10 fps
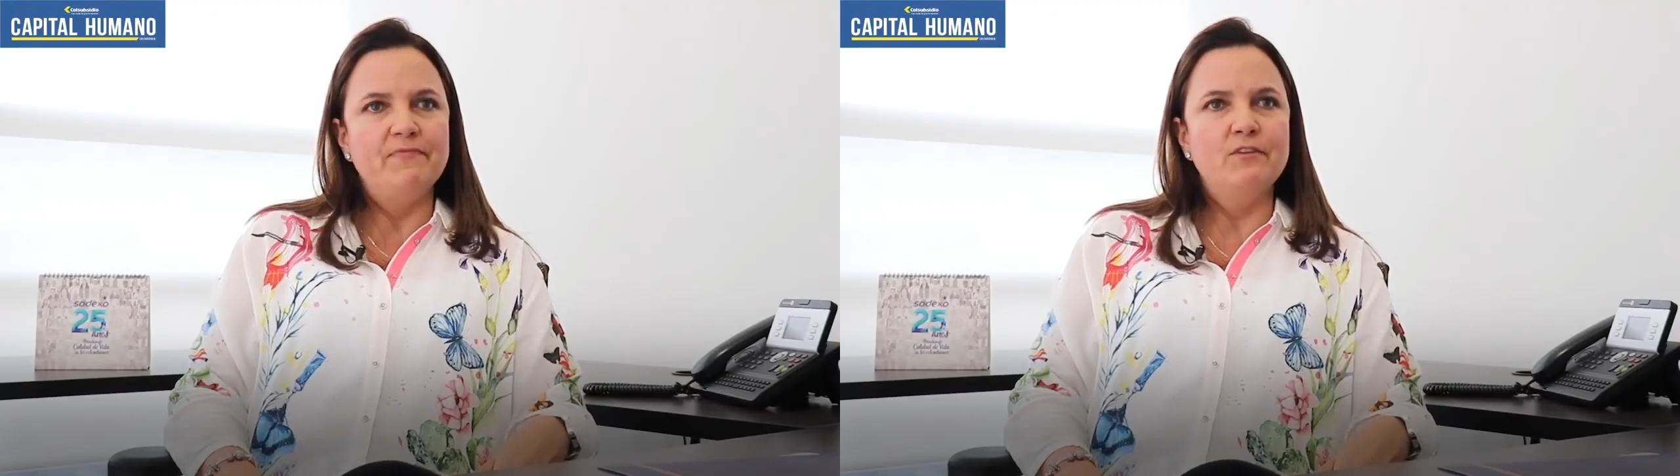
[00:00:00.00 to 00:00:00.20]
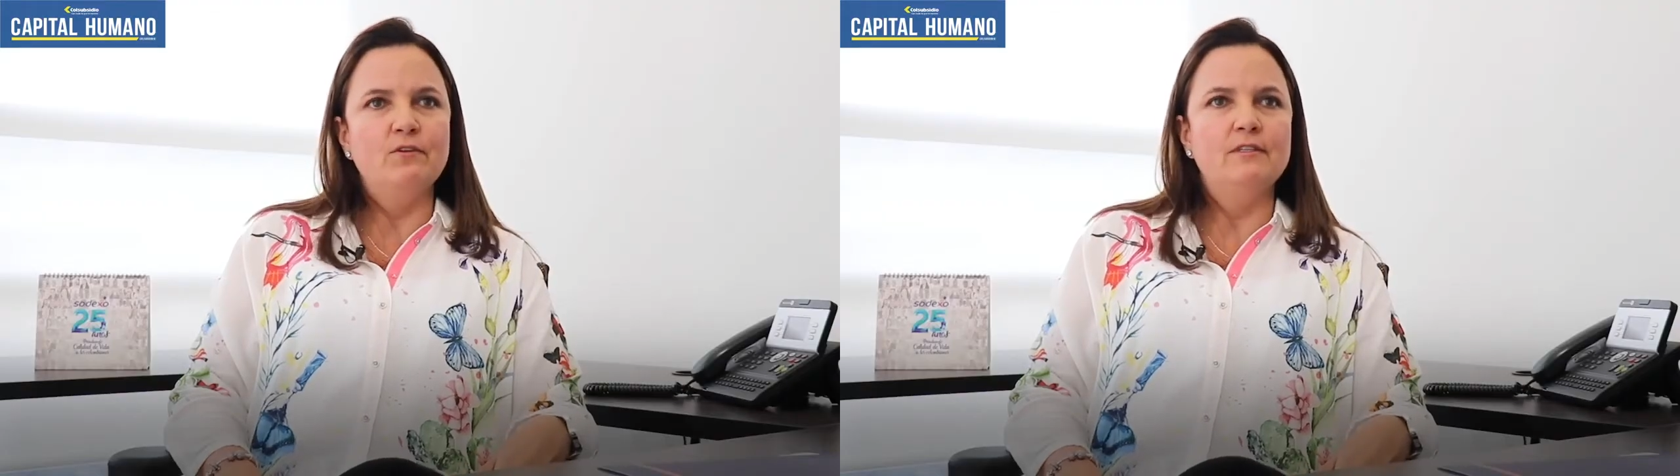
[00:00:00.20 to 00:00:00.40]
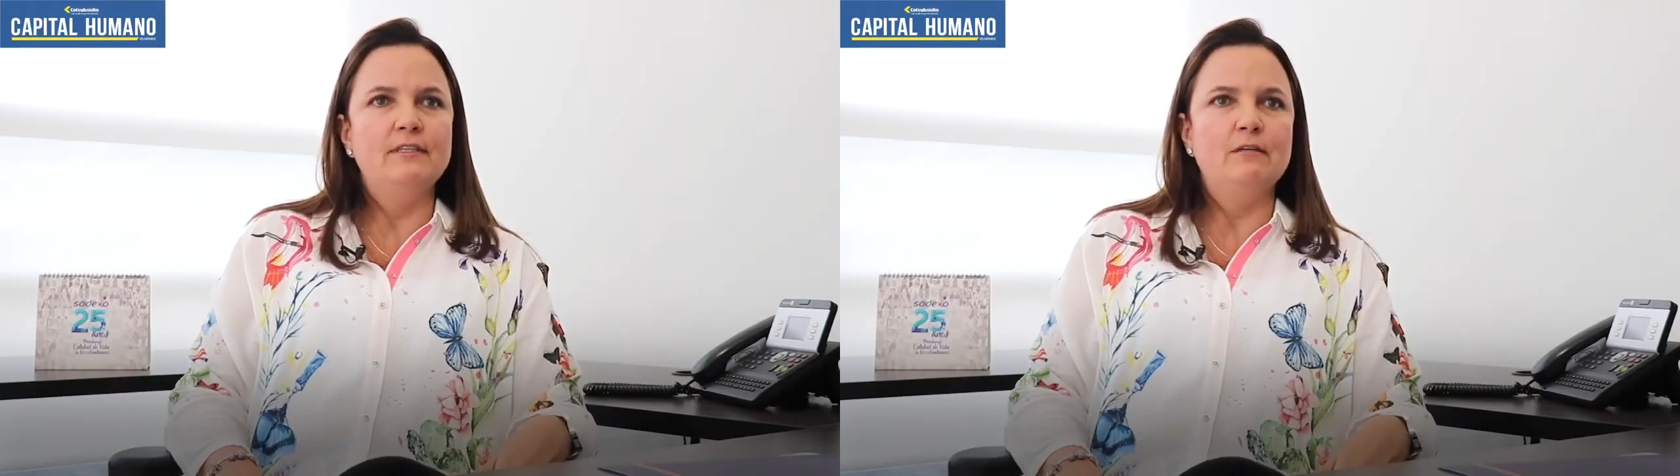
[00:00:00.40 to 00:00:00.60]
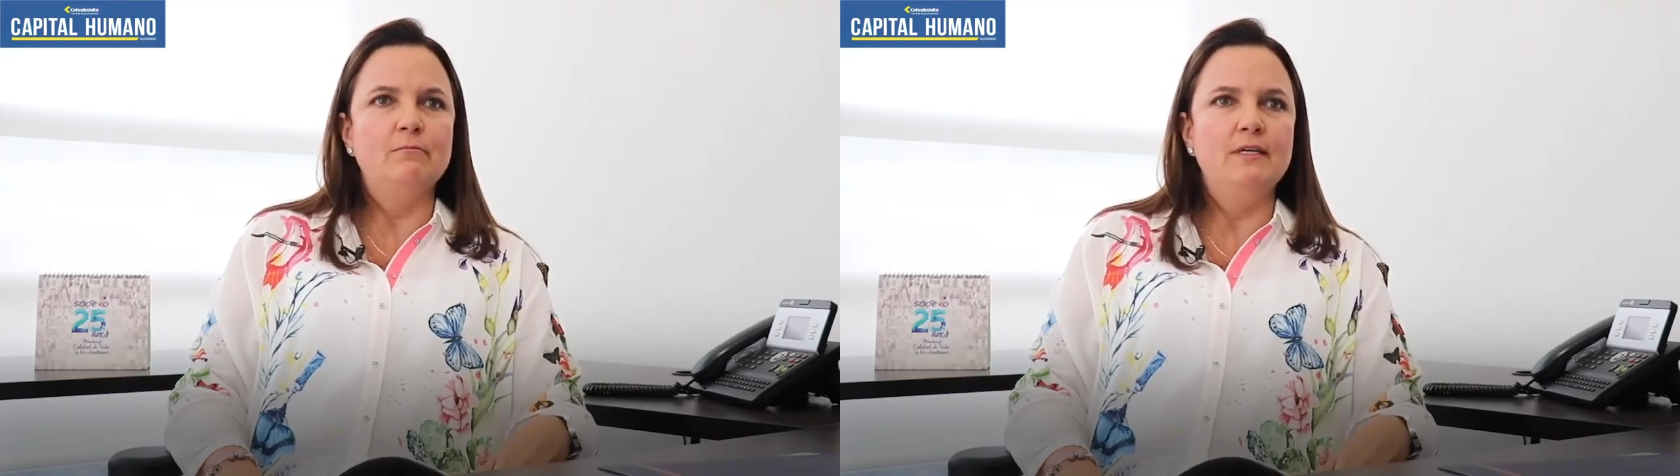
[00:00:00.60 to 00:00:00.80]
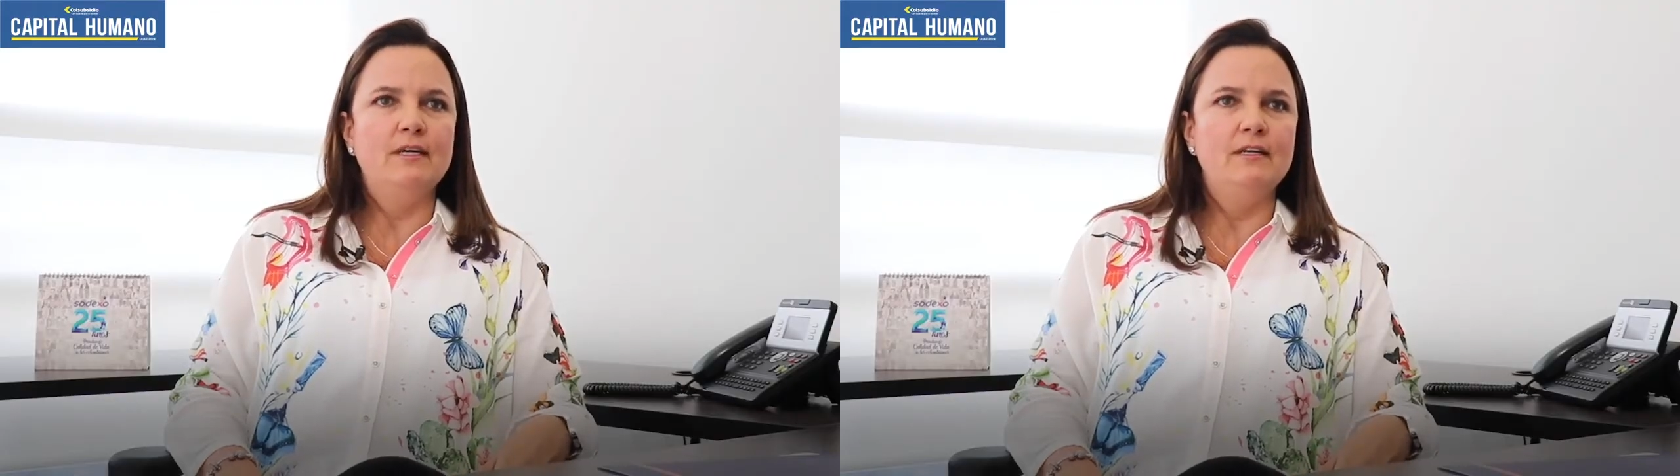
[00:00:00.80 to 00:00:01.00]
donde
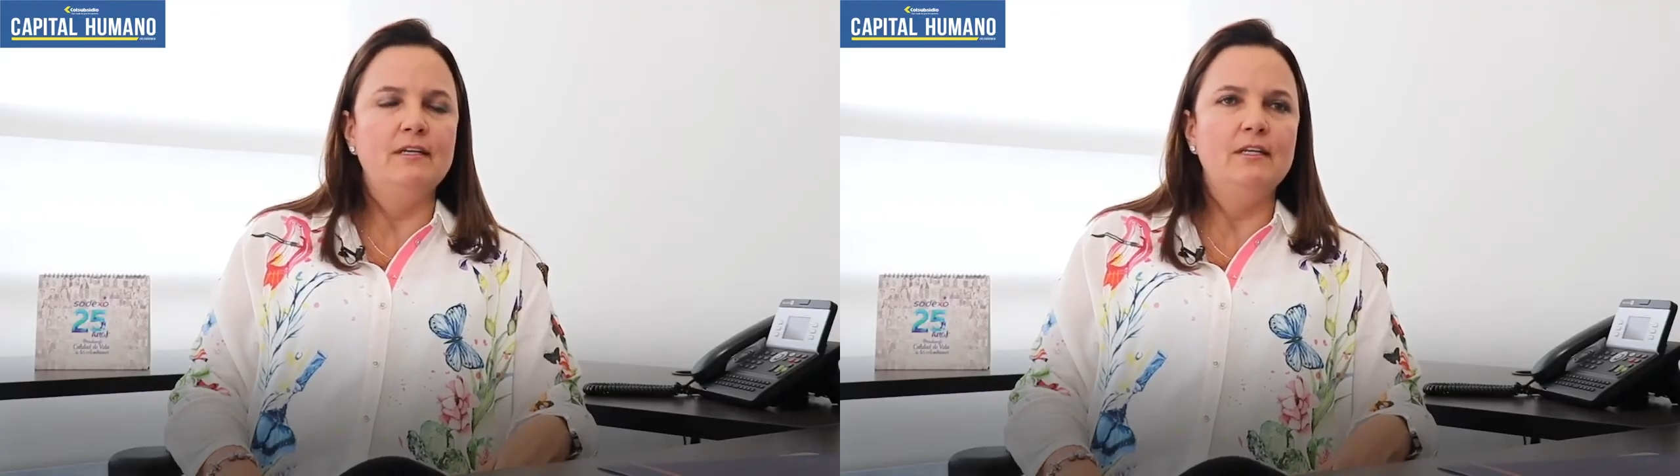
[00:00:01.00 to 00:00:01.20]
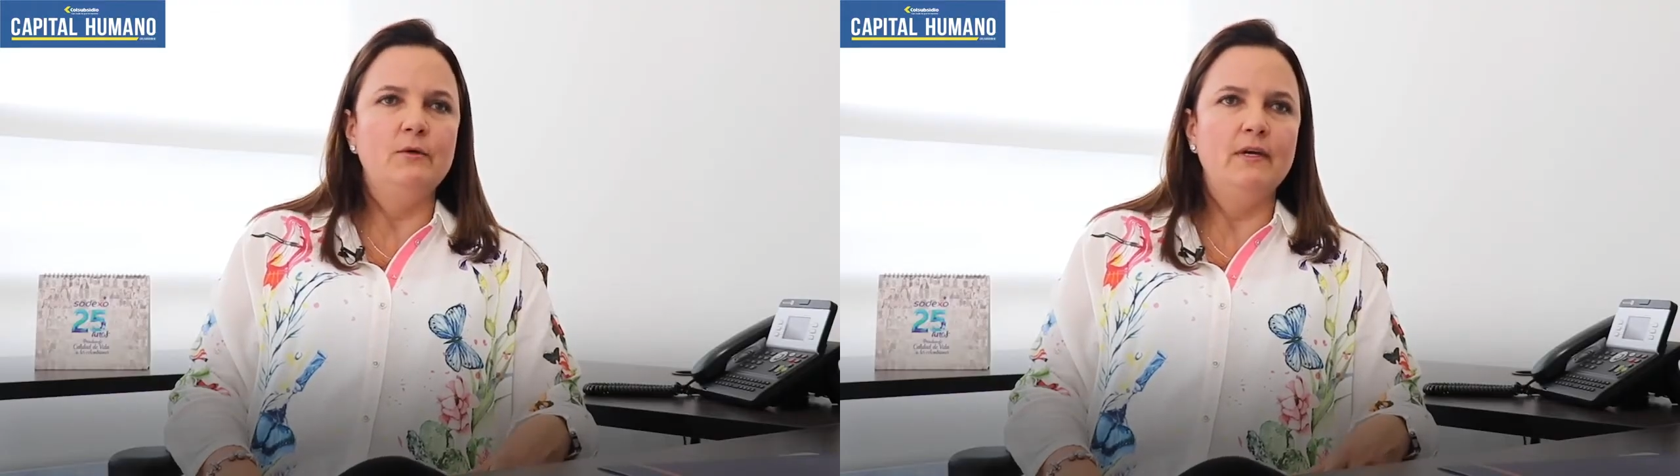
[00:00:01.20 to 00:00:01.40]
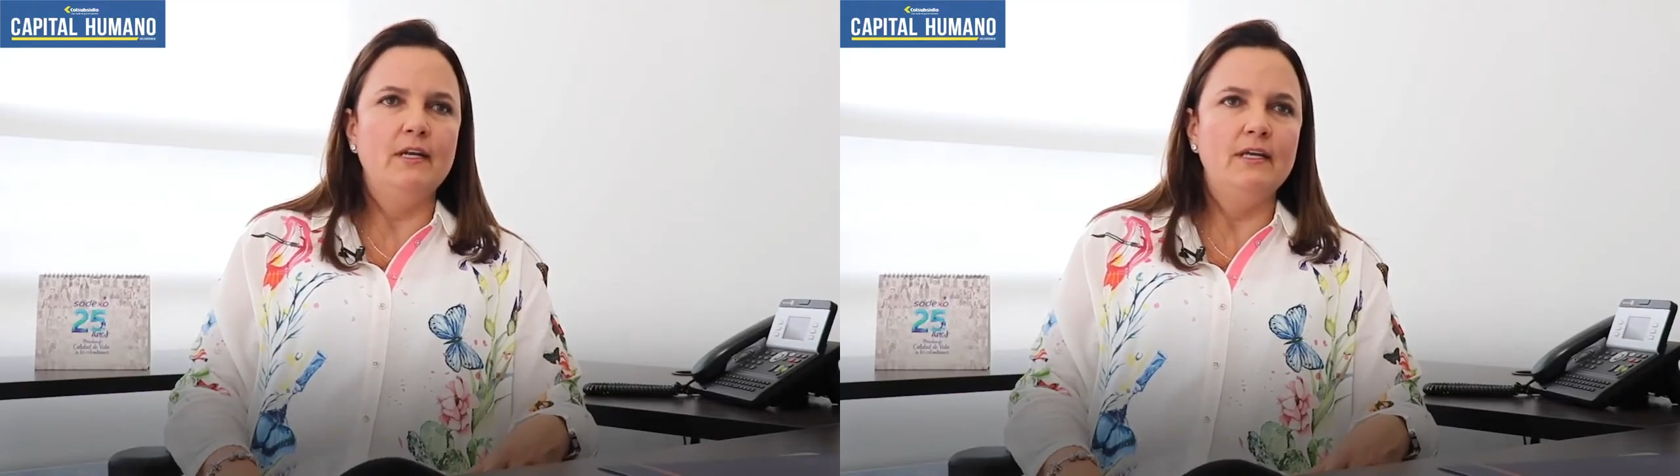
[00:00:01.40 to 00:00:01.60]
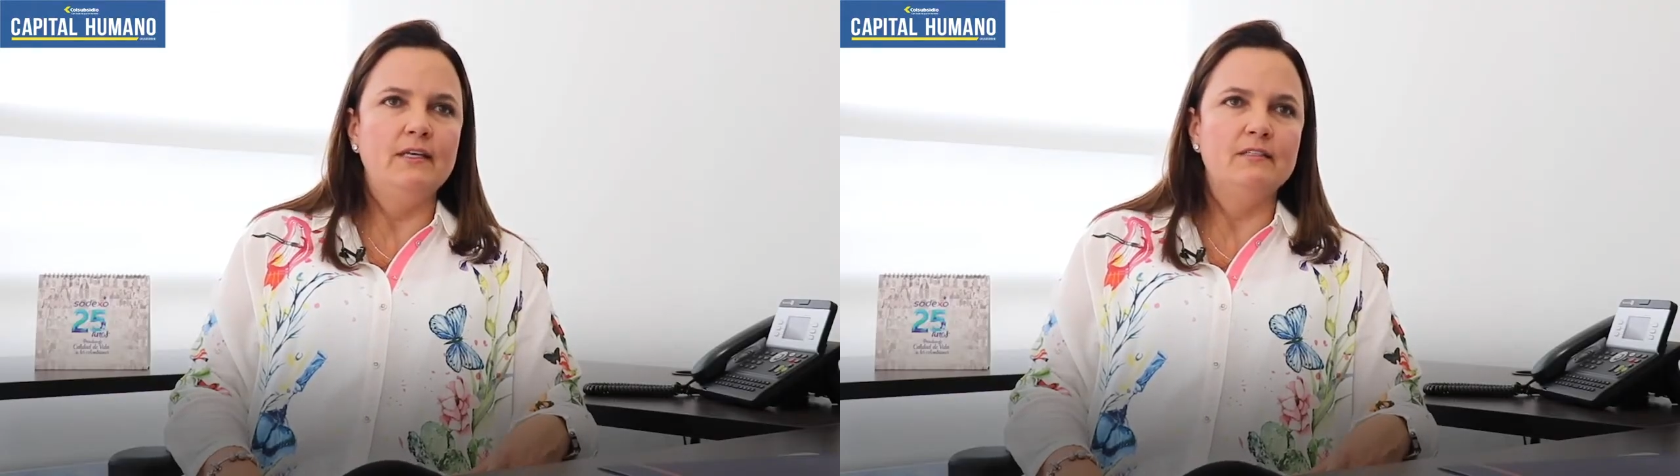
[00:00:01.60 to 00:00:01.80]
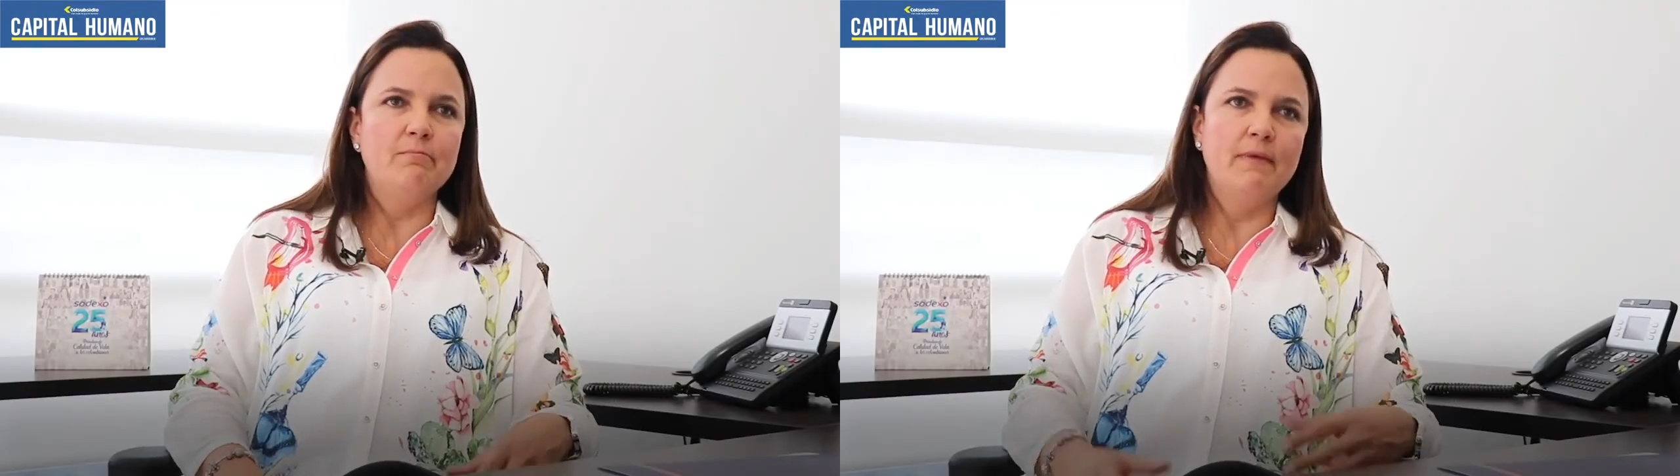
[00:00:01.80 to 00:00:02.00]
también en niveles